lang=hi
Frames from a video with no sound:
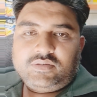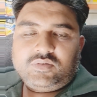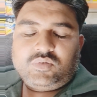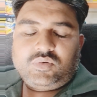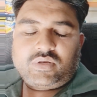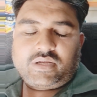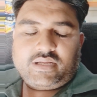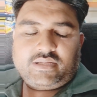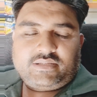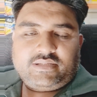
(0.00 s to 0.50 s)
वो
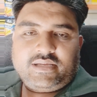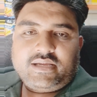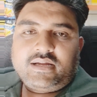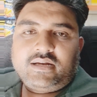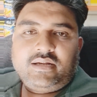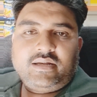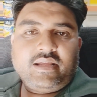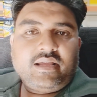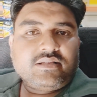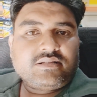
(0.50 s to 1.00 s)
कहती है
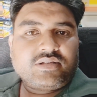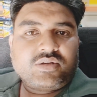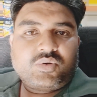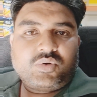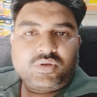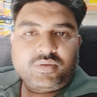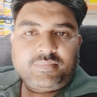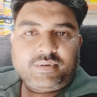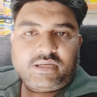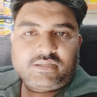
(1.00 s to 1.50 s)
आंटी ऐसी
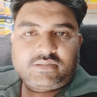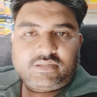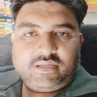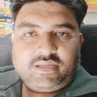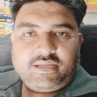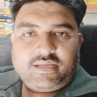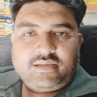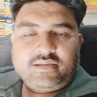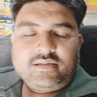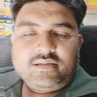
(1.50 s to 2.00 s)
कोई बात
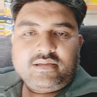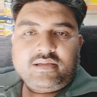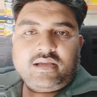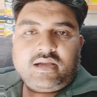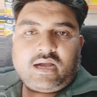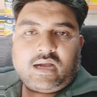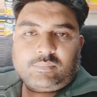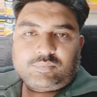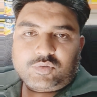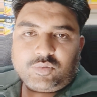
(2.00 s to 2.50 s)
नहीं है
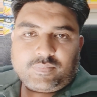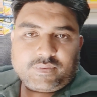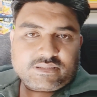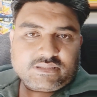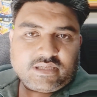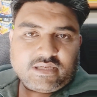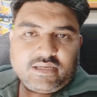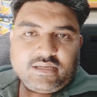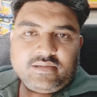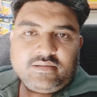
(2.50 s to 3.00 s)
आपको
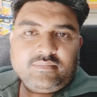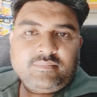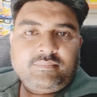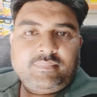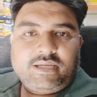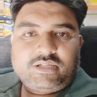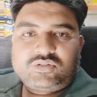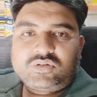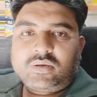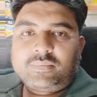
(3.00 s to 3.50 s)
पता है
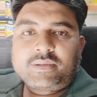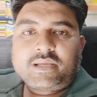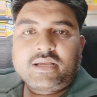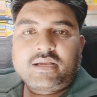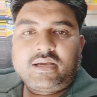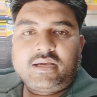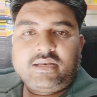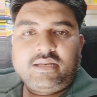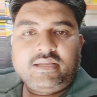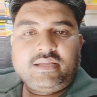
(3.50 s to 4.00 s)
मैं तो आपके
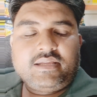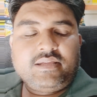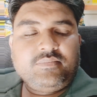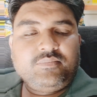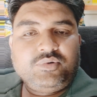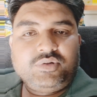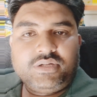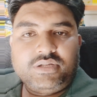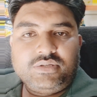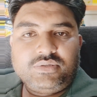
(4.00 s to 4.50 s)
खाने की
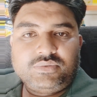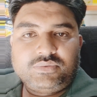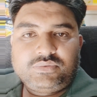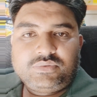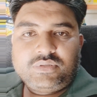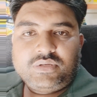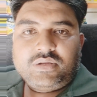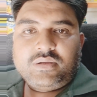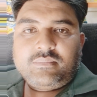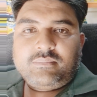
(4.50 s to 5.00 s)
मुरीद हूँ
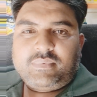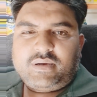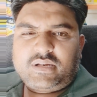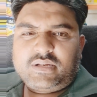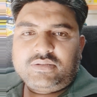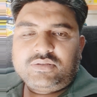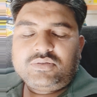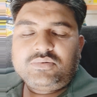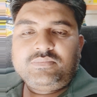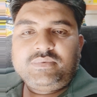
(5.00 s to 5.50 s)

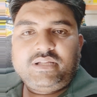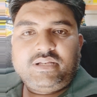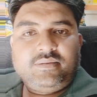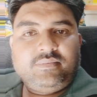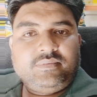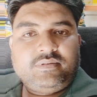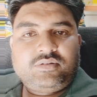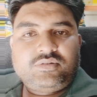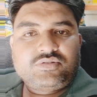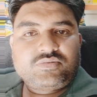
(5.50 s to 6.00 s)
परंतु मेरी
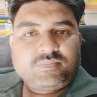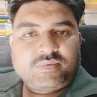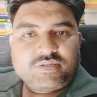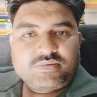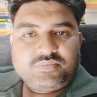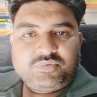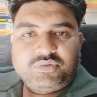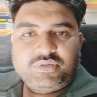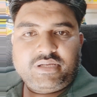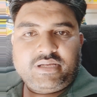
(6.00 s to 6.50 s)
भी कुछ
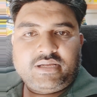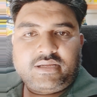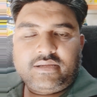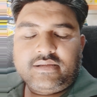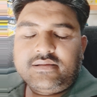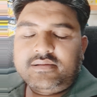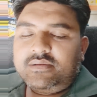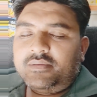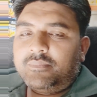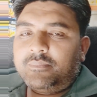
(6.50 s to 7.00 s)
मजबूरी है
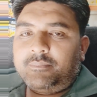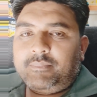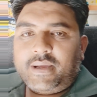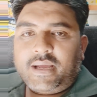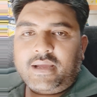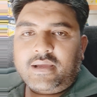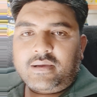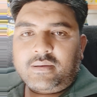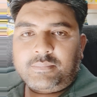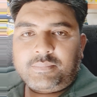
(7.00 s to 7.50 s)

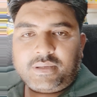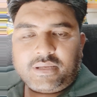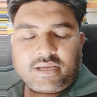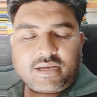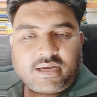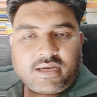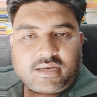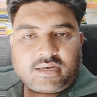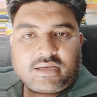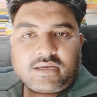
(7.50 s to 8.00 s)
मैं अब ये
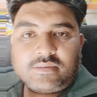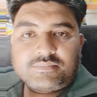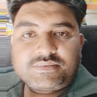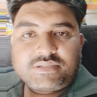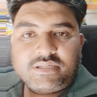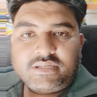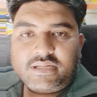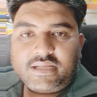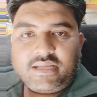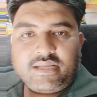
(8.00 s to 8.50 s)
खाना
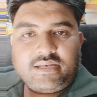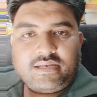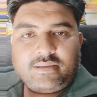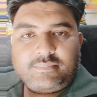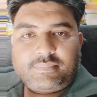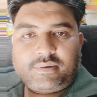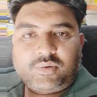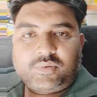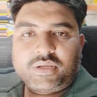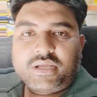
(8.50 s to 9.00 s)
आपसे नहीं ले
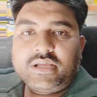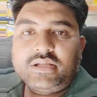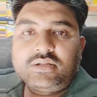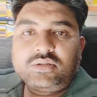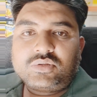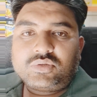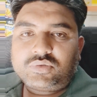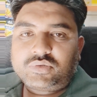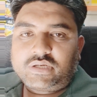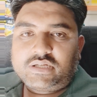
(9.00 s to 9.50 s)
पाऊँगी
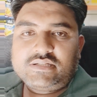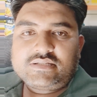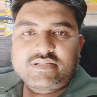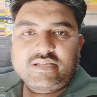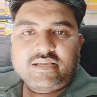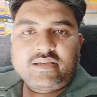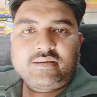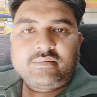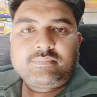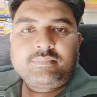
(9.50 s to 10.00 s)
तो कल
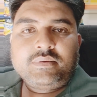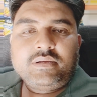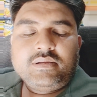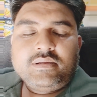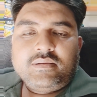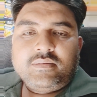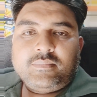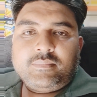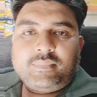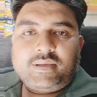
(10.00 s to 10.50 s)
से आप
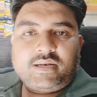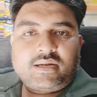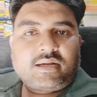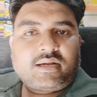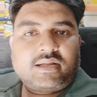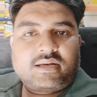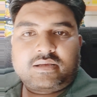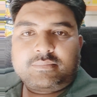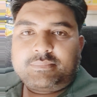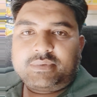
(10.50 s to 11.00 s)
मेरा
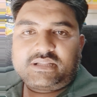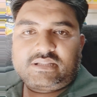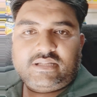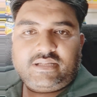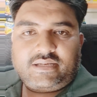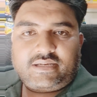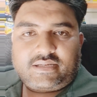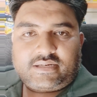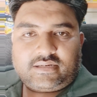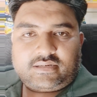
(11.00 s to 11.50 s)
खाना मत
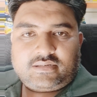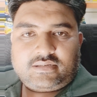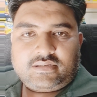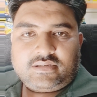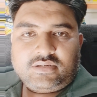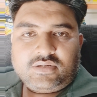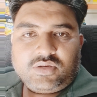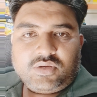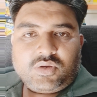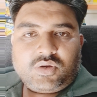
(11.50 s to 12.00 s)
लेकर आना
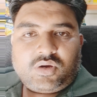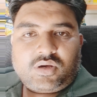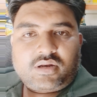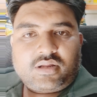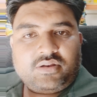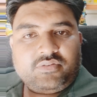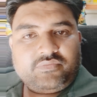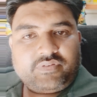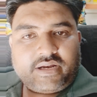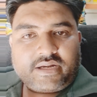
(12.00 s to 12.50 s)
और
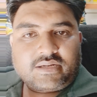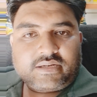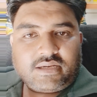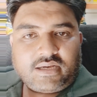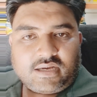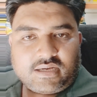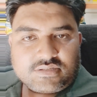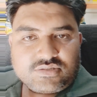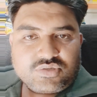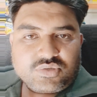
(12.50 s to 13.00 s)
इनफैक्ट
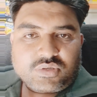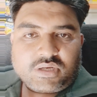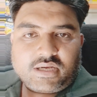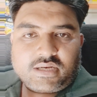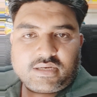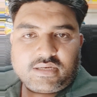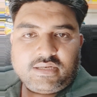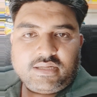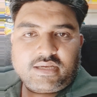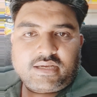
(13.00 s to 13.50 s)
आज जो
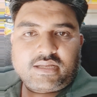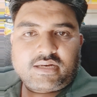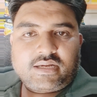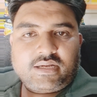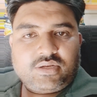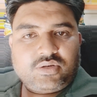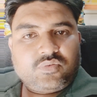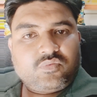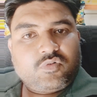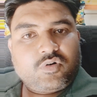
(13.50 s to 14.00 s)
खाना लेकर आए
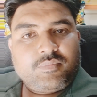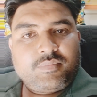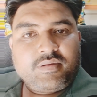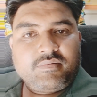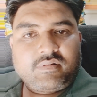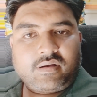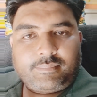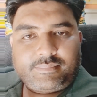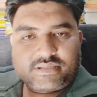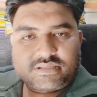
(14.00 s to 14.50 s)
हो वो भी
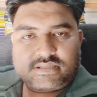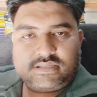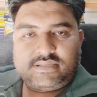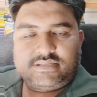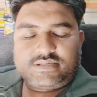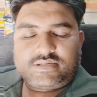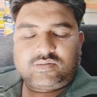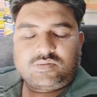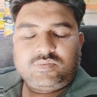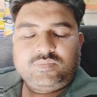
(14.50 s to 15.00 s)
वापस ले
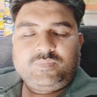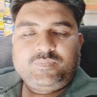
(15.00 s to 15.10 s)
जाओ